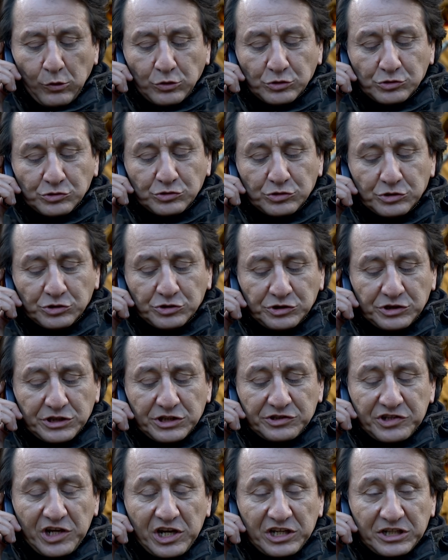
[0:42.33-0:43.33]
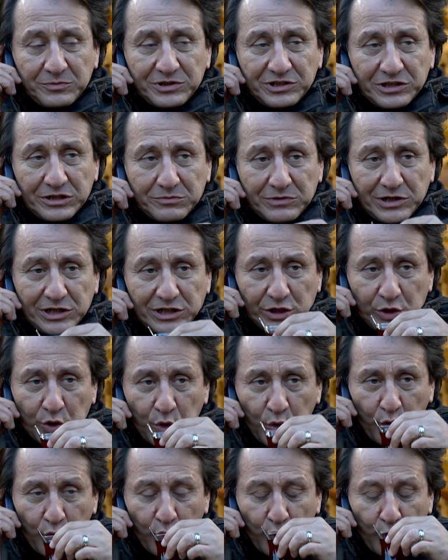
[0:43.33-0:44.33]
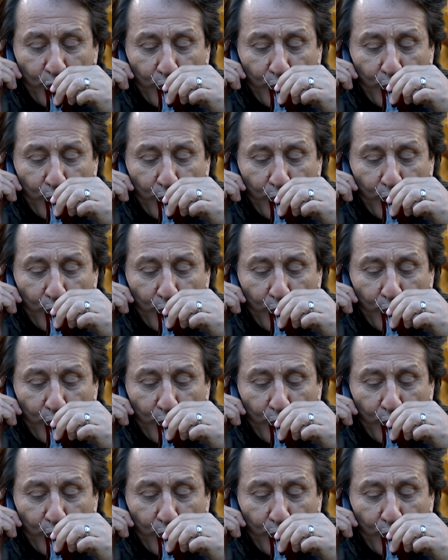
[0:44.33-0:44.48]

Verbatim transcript: Olsun olsun. Yine takip edelim Aylin.